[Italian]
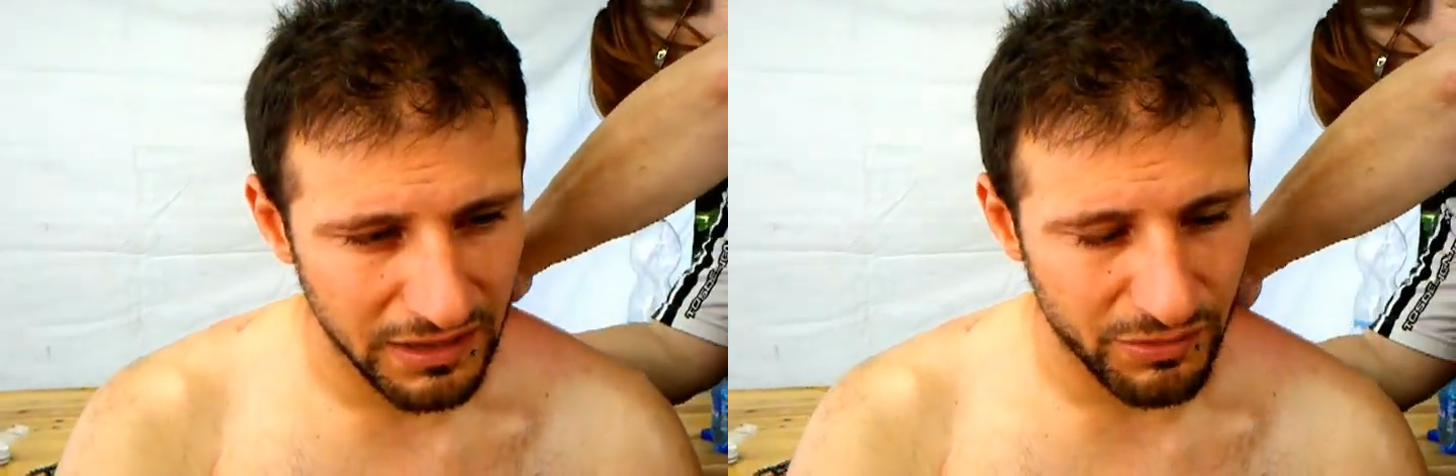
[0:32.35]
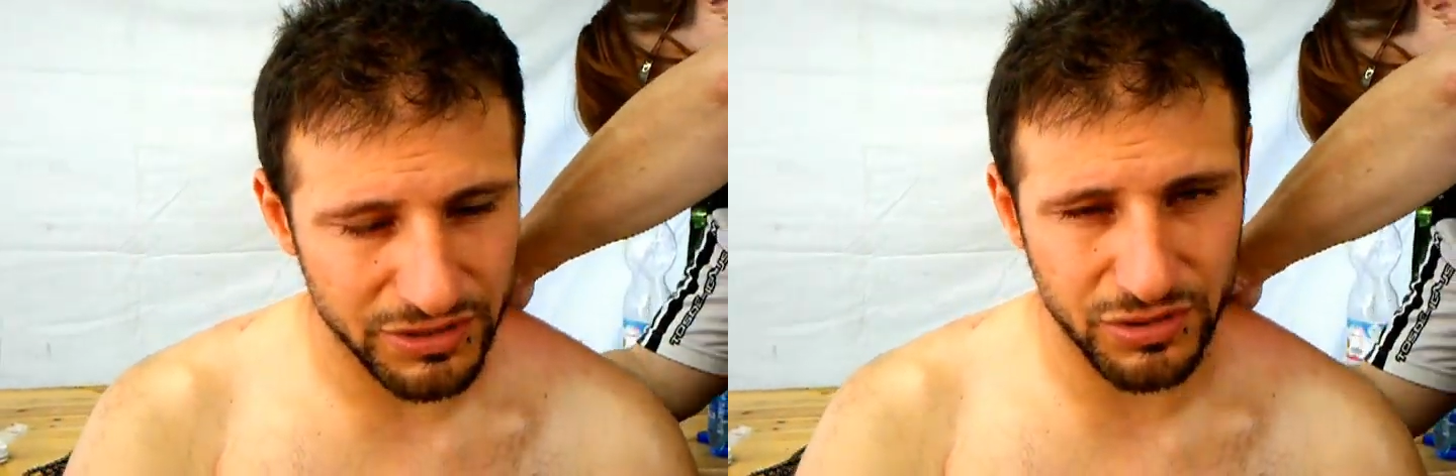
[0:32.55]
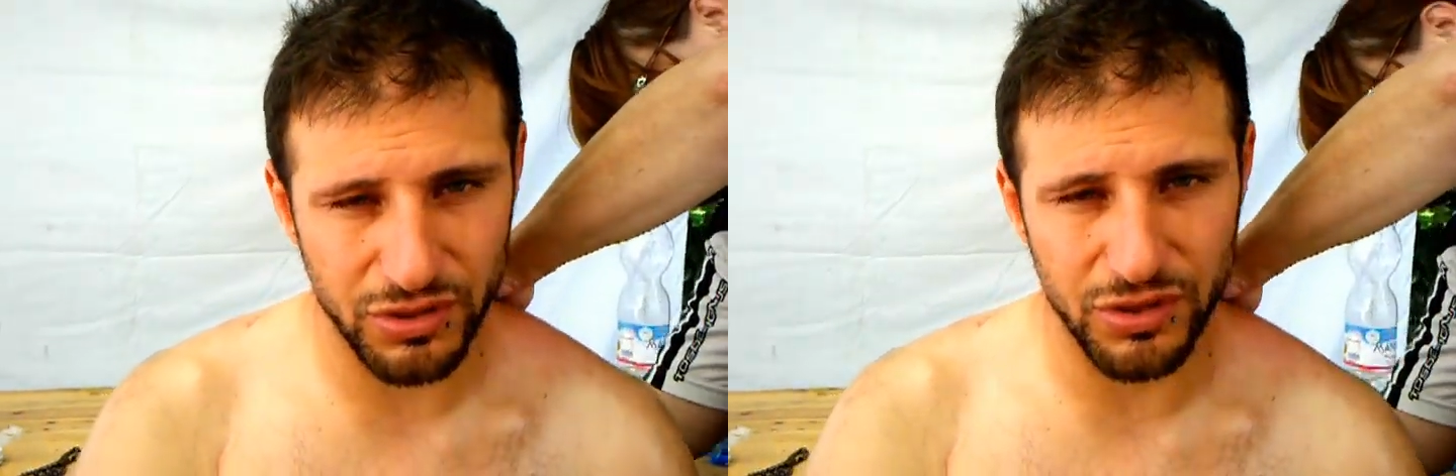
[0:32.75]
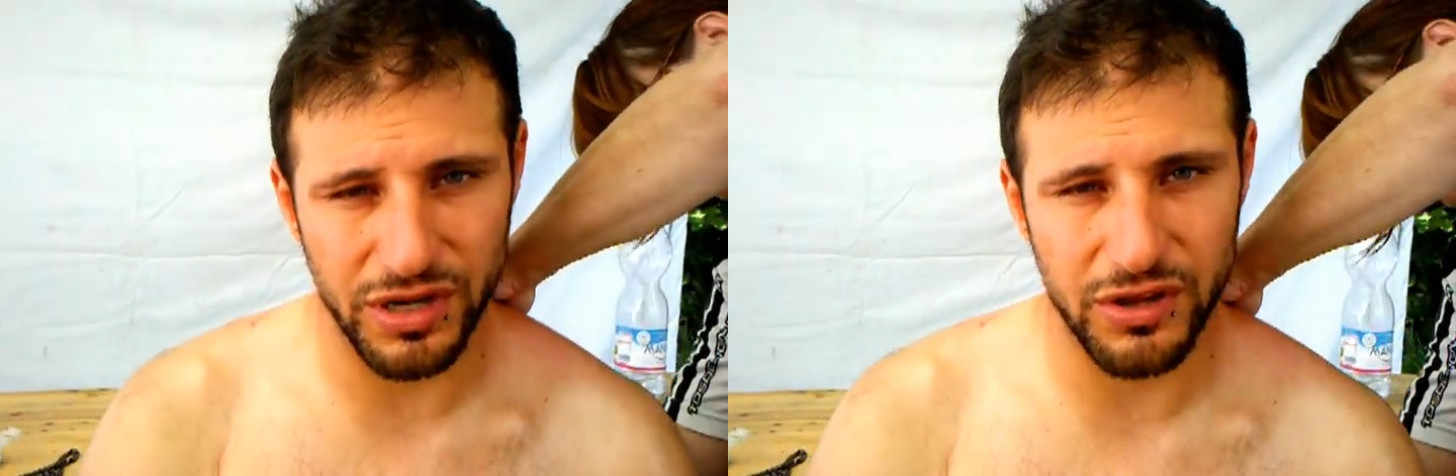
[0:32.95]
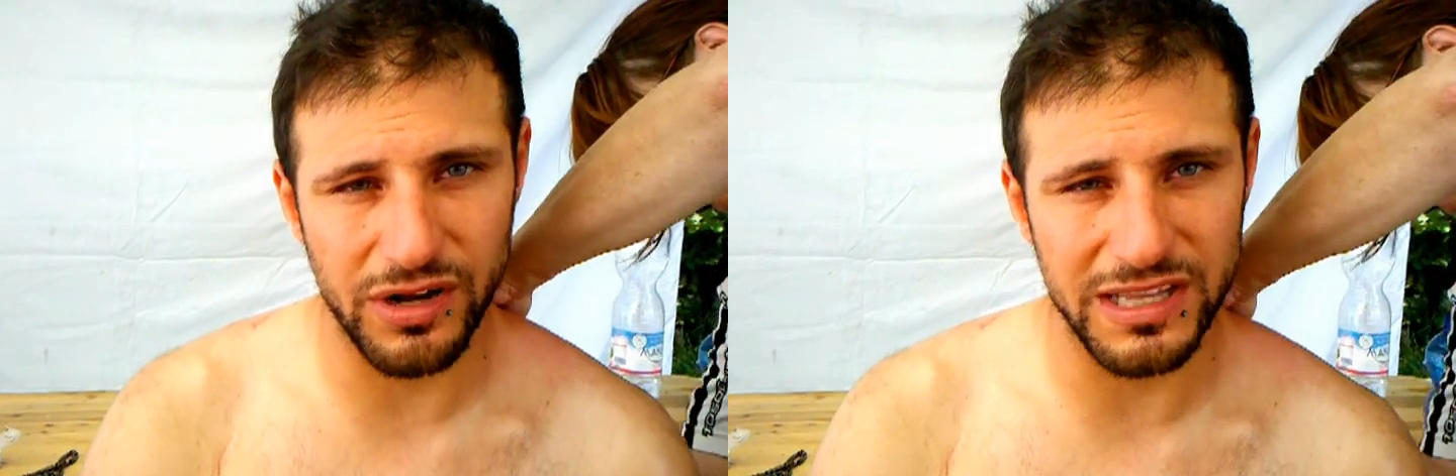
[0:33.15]
questo
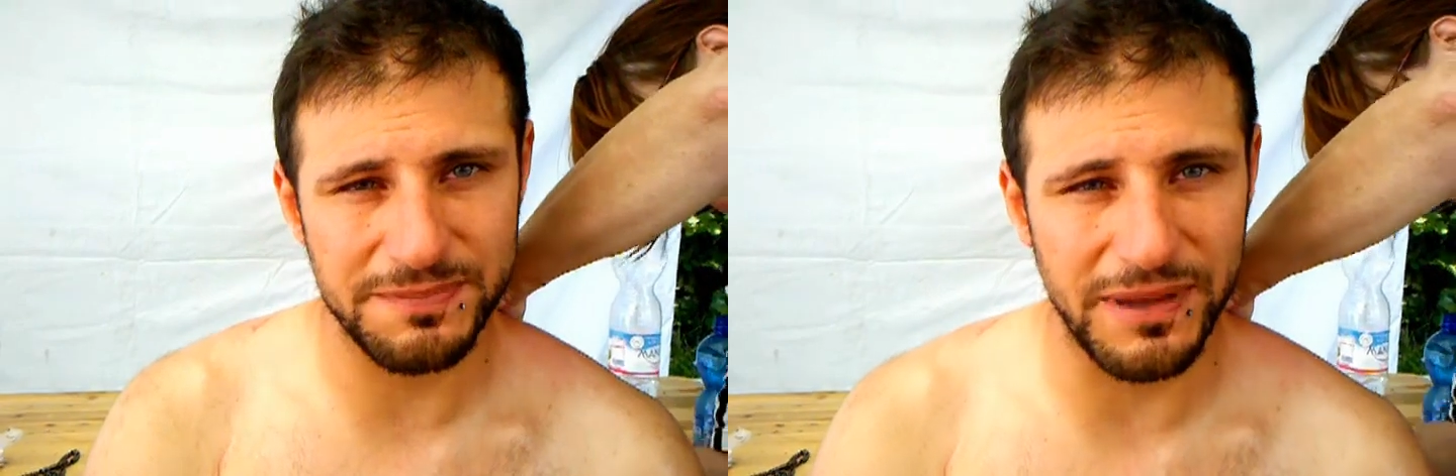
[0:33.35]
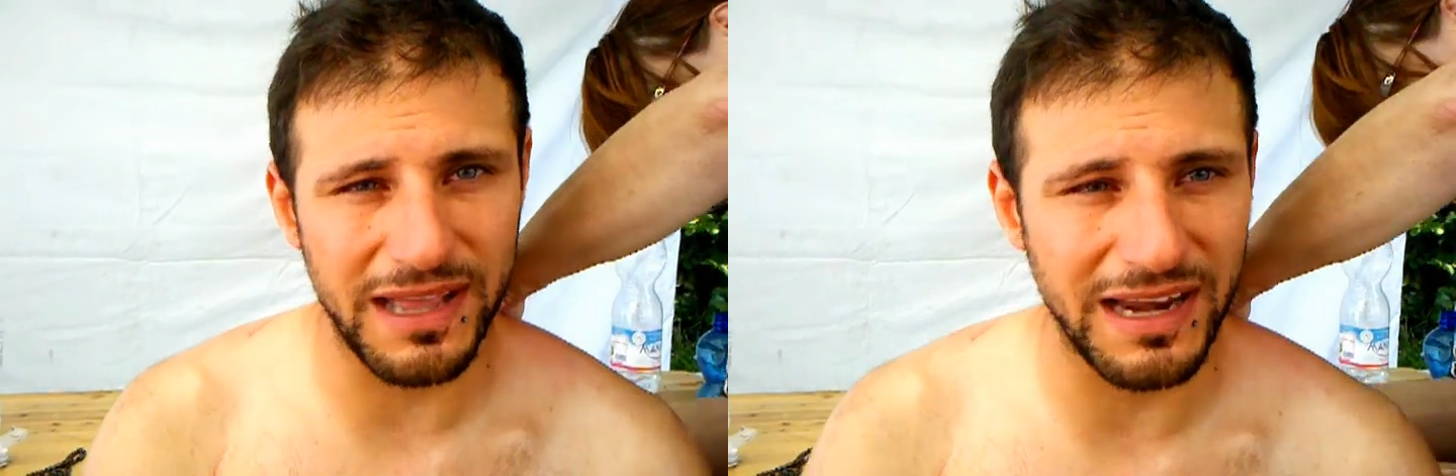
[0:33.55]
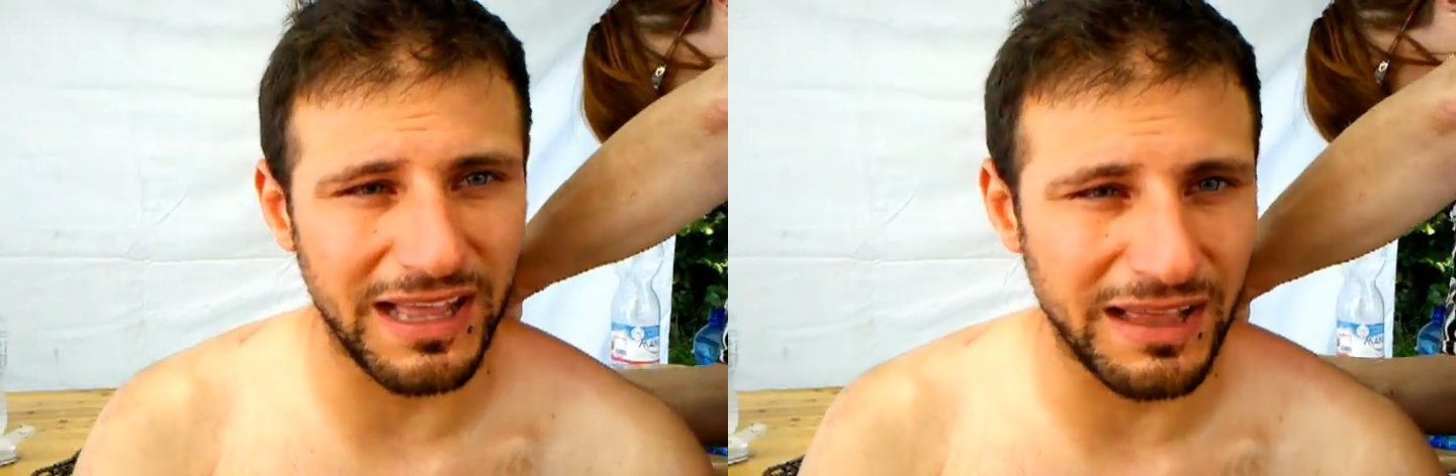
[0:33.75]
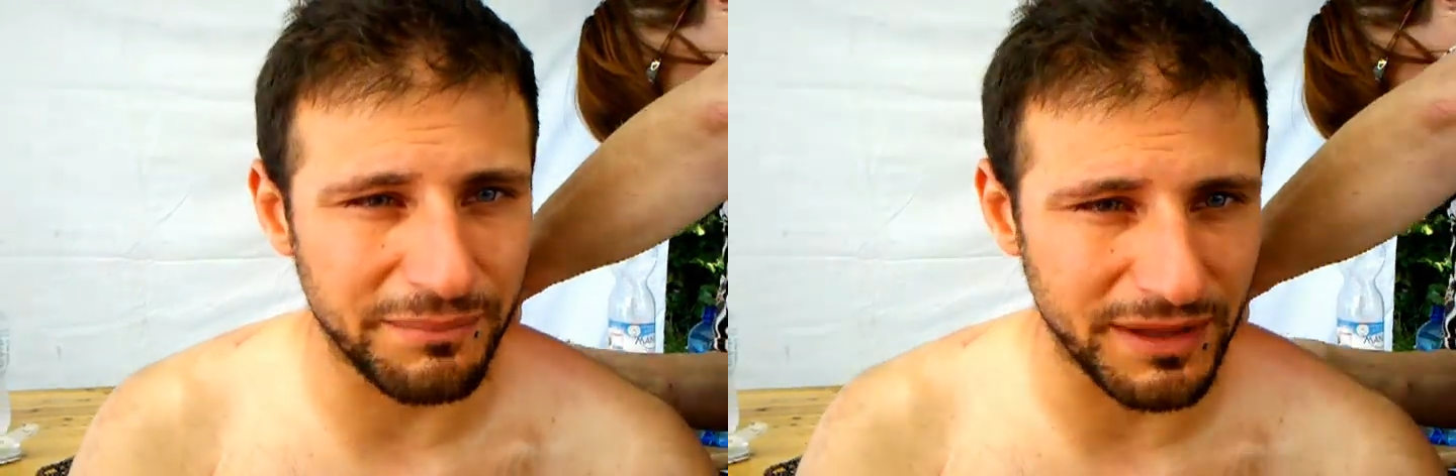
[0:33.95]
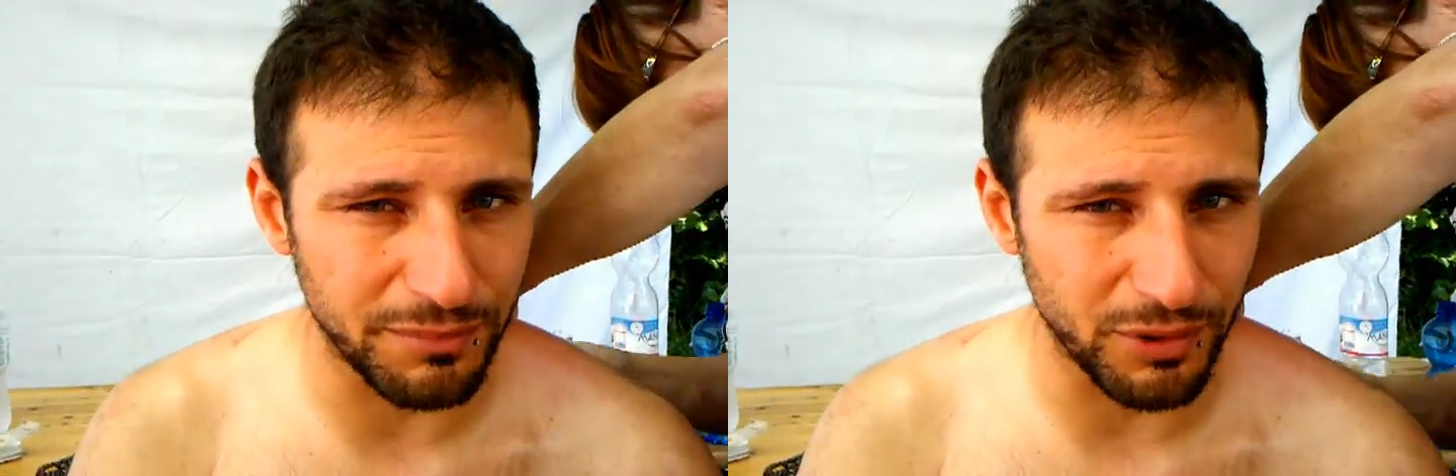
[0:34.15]
dolore con la spalla mi